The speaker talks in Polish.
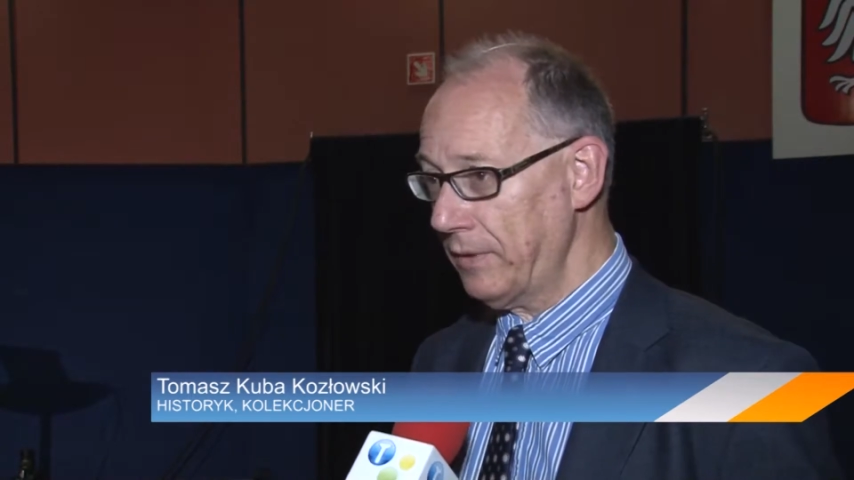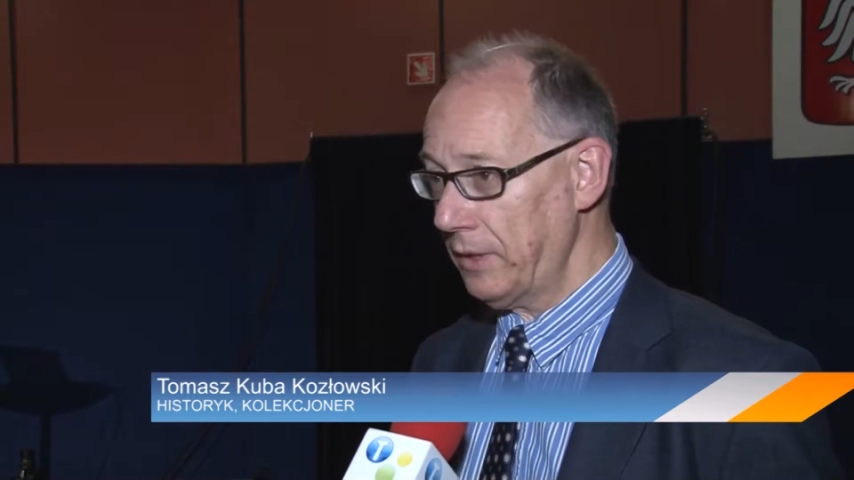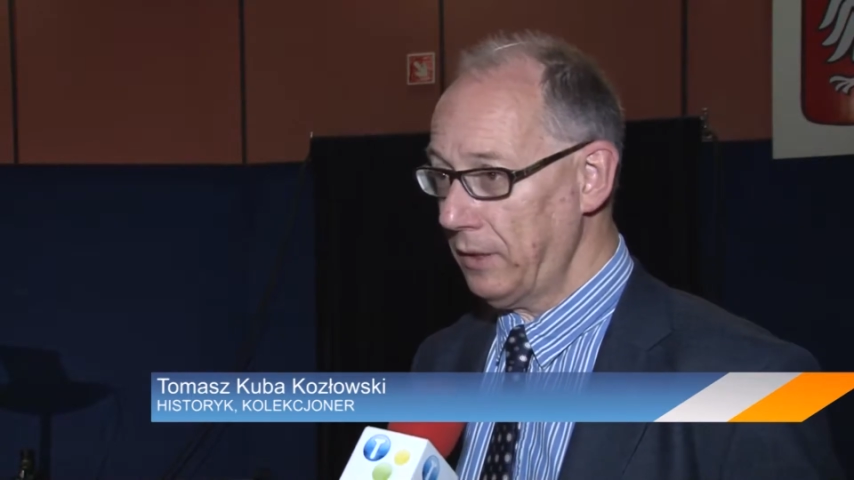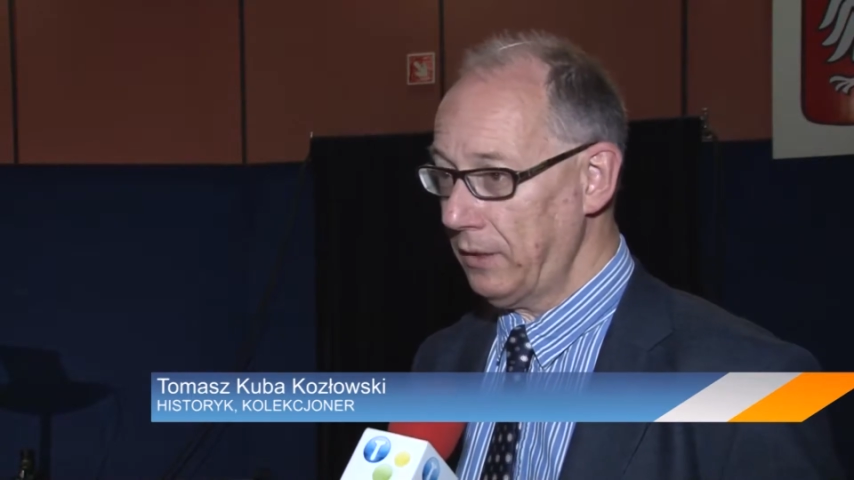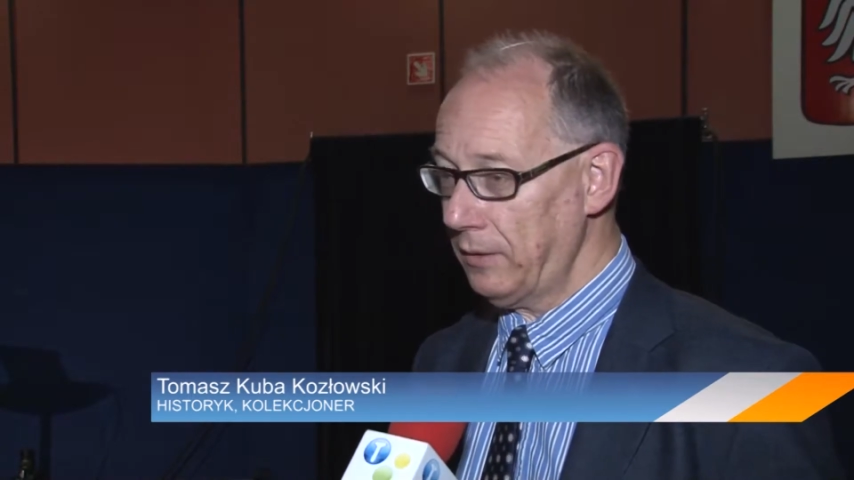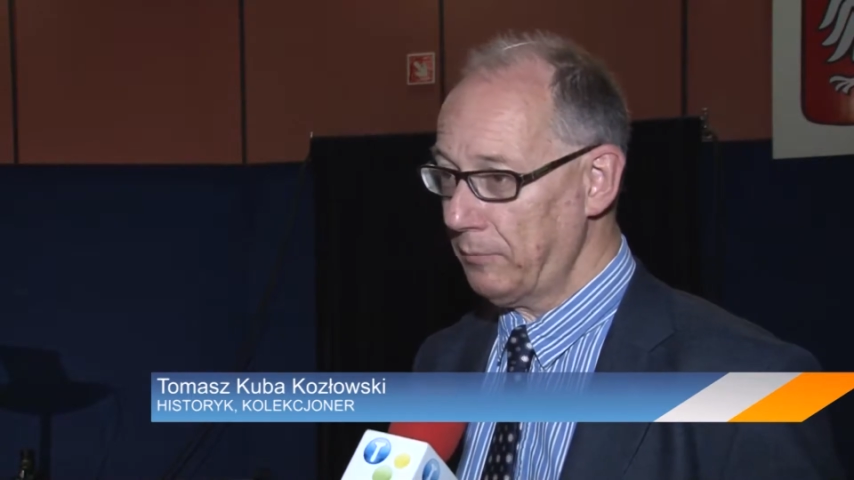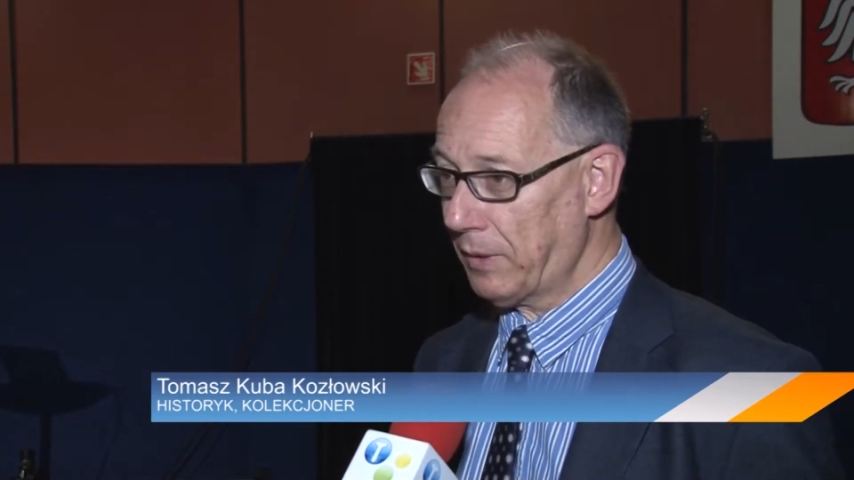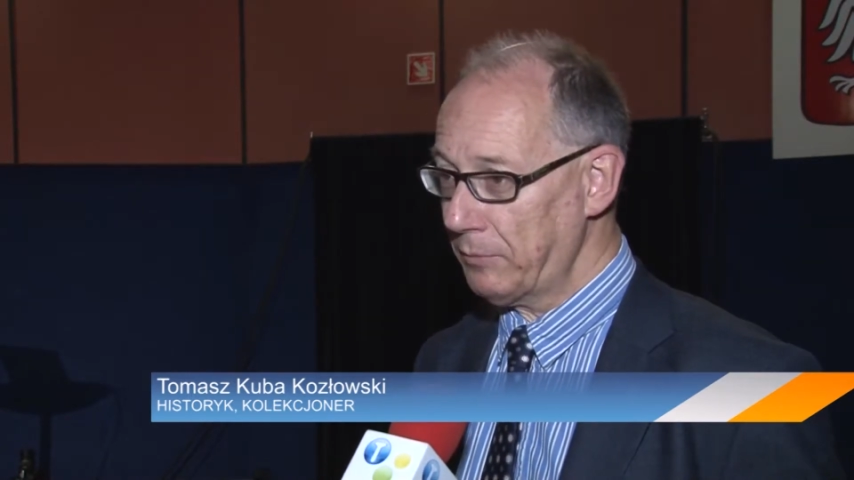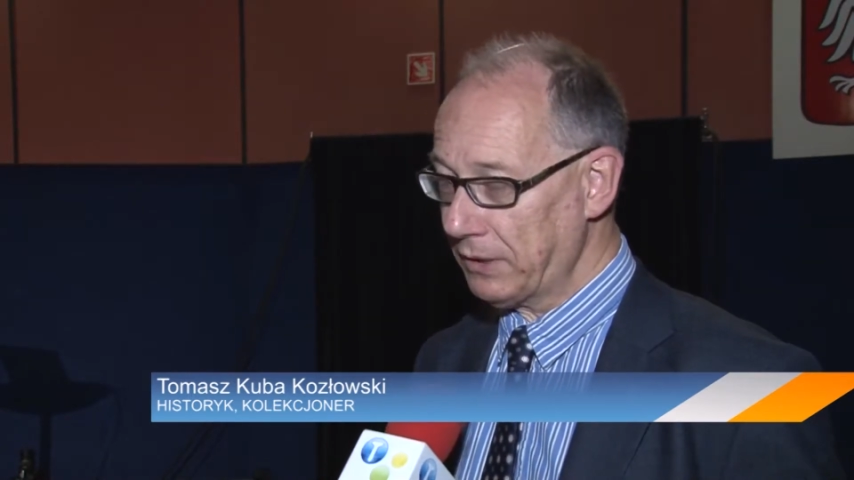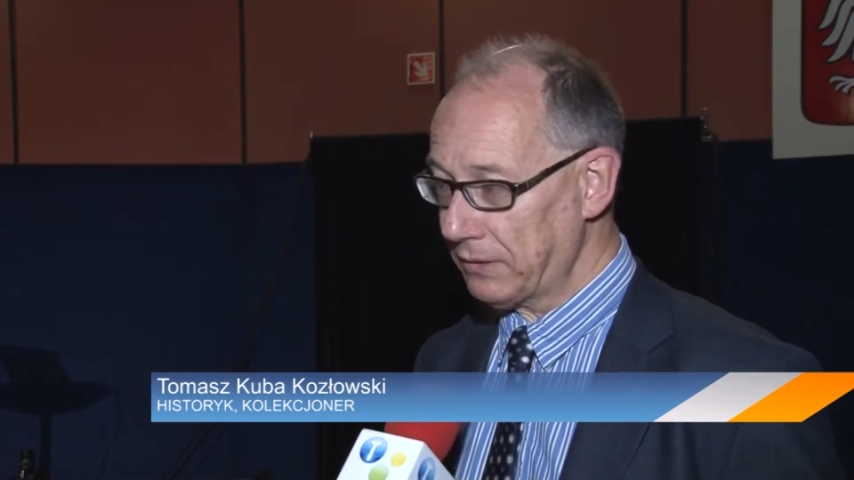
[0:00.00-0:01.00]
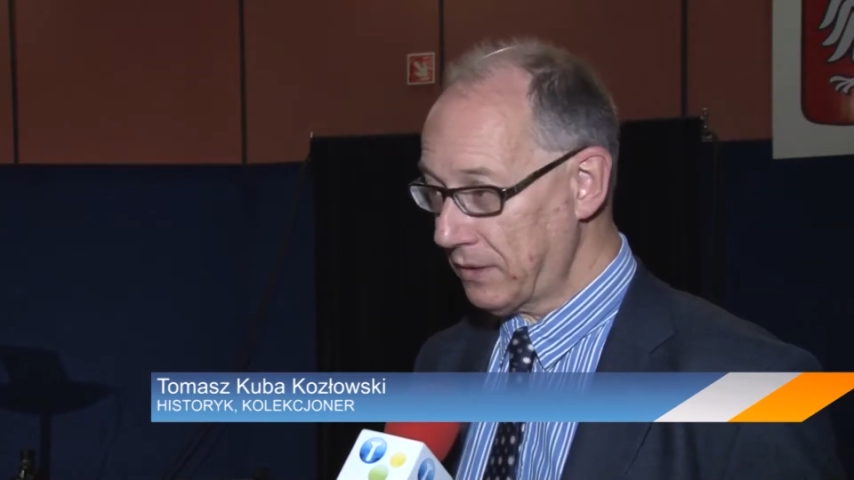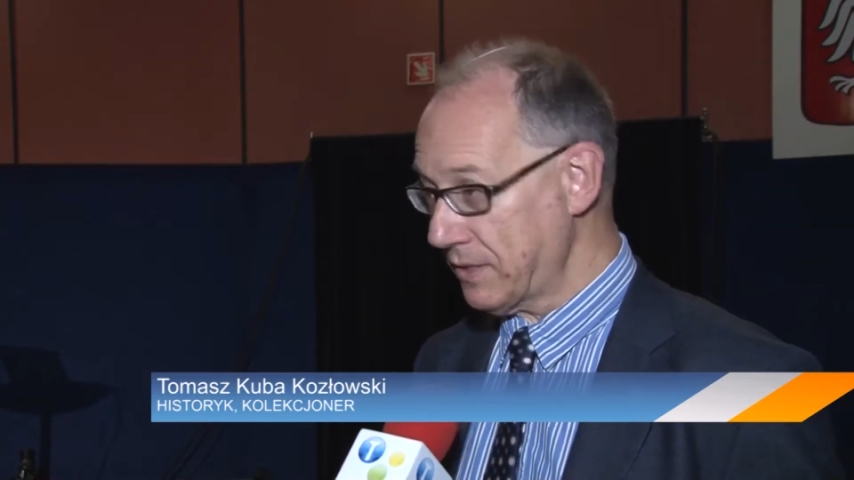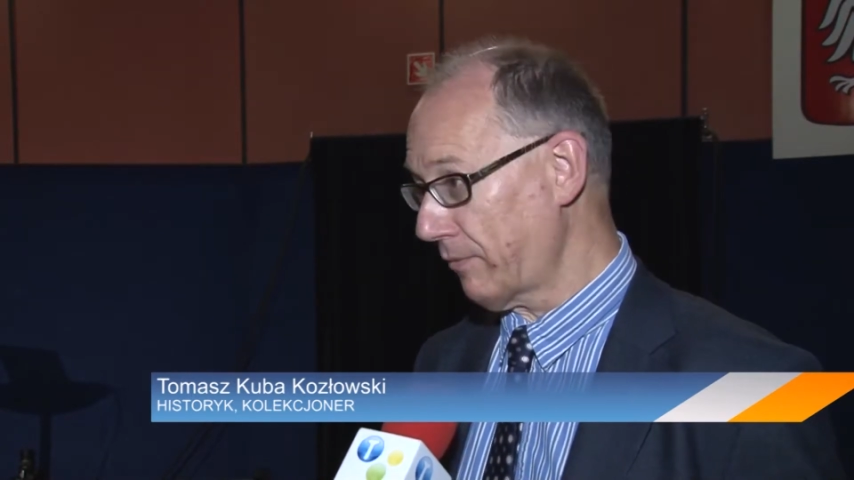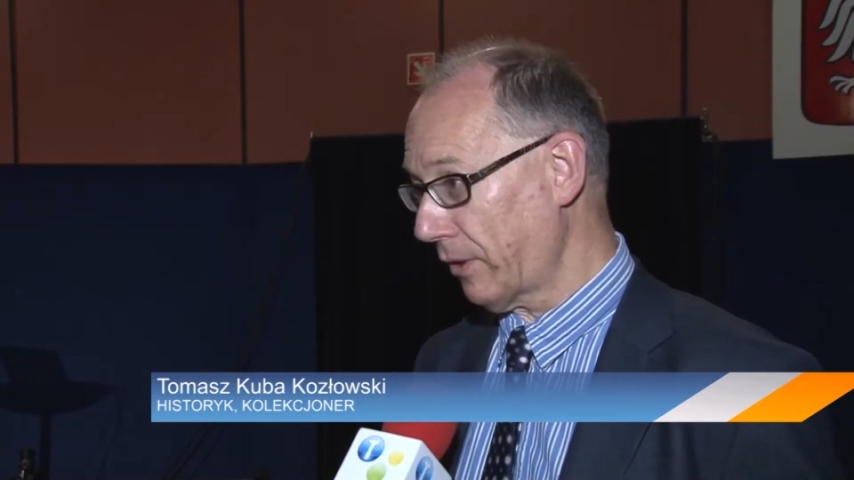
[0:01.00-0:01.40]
i pamiątki z